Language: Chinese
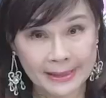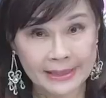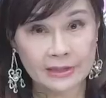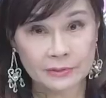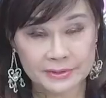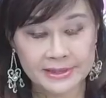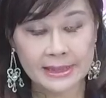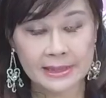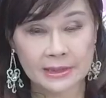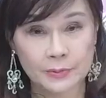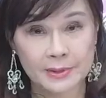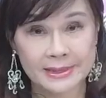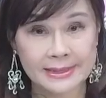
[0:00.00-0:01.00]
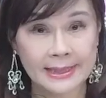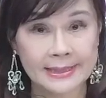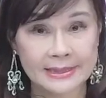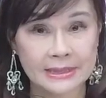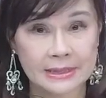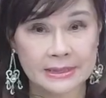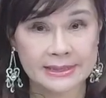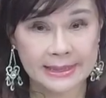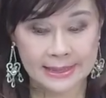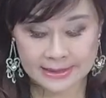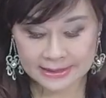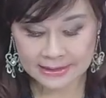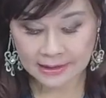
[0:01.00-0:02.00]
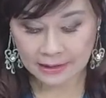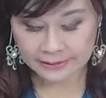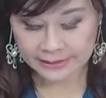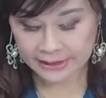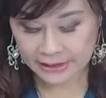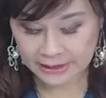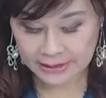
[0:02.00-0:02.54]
半年有三个月财星的加持哈。第